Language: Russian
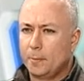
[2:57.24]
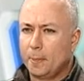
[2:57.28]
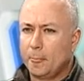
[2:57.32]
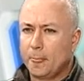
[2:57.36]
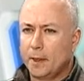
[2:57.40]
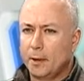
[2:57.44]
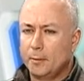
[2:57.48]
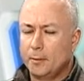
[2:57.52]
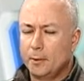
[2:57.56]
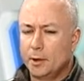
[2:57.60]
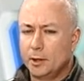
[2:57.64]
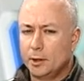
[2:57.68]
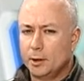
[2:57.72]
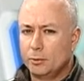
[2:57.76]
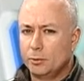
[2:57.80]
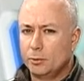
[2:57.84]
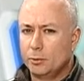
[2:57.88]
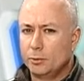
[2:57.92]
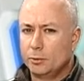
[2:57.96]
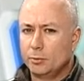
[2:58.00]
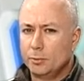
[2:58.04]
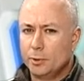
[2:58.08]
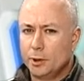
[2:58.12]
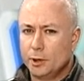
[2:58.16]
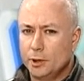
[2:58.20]
Mm-hmm.
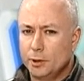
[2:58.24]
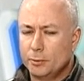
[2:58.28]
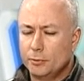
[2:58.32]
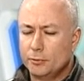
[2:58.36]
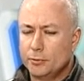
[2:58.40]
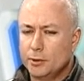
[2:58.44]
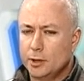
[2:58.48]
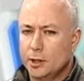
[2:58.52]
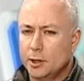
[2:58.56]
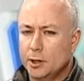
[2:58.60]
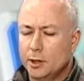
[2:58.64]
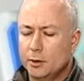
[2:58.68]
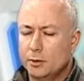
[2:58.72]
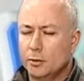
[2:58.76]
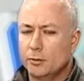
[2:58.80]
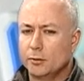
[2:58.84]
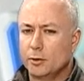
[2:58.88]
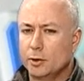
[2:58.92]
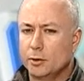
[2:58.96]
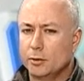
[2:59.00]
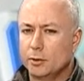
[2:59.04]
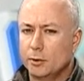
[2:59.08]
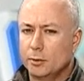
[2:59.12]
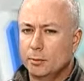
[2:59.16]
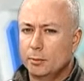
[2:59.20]
Поэтому, поэтому вся та кровь,
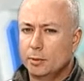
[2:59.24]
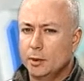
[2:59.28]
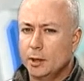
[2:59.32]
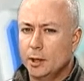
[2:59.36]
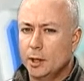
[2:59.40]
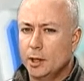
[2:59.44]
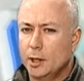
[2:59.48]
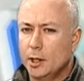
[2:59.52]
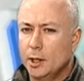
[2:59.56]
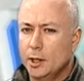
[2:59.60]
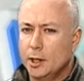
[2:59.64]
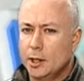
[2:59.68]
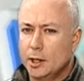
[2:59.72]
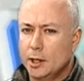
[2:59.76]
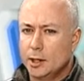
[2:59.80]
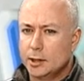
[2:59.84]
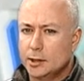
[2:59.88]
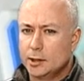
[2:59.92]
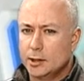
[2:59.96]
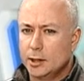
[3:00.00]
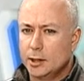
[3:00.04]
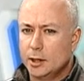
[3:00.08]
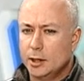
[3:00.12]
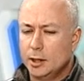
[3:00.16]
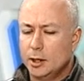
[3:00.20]
которая была
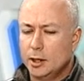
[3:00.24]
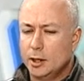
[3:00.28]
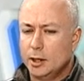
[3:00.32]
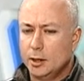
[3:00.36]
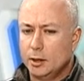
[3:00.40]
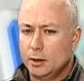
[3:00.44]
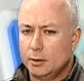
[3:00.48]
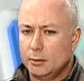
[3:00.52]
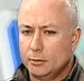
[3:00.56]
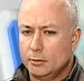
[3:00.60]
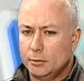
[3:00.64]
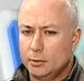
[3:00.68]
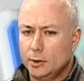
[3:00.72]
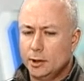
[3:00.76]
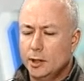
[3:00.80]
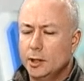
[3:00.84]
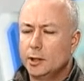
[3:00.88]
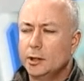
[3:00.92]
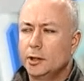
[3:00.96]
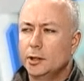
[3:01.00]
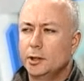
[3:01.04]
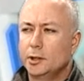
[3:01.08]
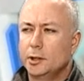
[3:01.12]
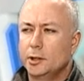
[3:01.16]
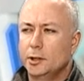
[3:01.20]
сдана вот на
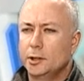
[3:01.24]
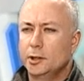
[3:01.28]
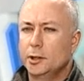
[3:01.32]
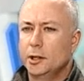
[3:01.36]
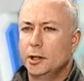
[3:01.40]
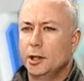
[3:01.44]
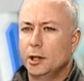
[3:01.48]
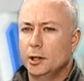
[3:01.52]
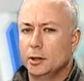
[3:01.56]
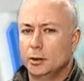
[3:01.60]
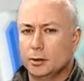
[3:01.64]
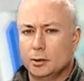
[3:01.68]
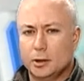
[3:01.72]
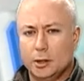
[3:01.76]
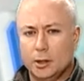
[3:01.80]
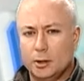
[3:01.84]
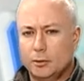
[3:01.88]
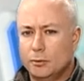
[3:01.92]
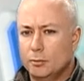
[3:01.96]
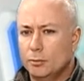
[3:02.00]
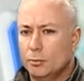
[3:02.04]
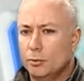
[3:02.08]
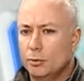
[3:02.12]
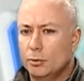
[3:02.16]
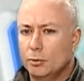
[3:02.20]
этой неделе,
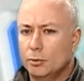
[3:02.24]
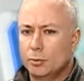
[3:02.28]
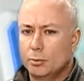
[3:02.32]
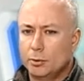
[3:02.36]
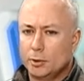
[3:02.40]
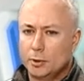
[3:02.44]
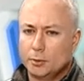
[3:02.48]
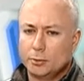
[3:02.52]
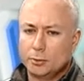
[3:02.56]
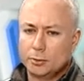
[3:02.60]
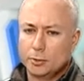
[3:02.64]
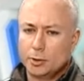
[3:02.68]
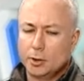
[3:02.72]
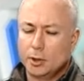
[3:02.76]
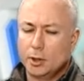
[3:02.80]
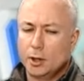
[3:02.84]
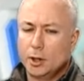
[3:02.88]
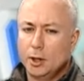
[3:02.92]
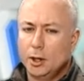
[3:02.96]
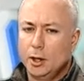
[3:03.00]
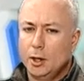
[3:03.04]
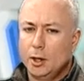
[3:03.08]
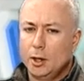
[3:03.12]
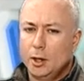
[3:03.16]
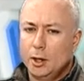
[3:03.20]
слава богу, потому что
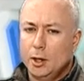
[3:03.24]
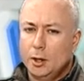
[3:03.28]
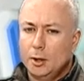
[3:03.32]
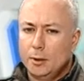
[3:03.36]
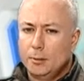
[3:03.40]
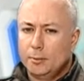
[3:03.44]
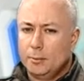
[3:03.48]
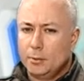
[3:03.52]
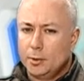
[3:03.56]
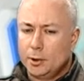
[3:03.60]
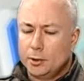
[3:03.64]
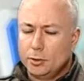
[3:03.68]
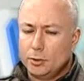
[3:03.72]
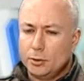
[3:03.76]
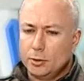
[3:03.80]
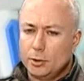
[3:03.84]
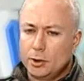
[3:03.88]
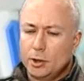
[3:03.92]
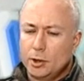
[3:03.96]
пройдет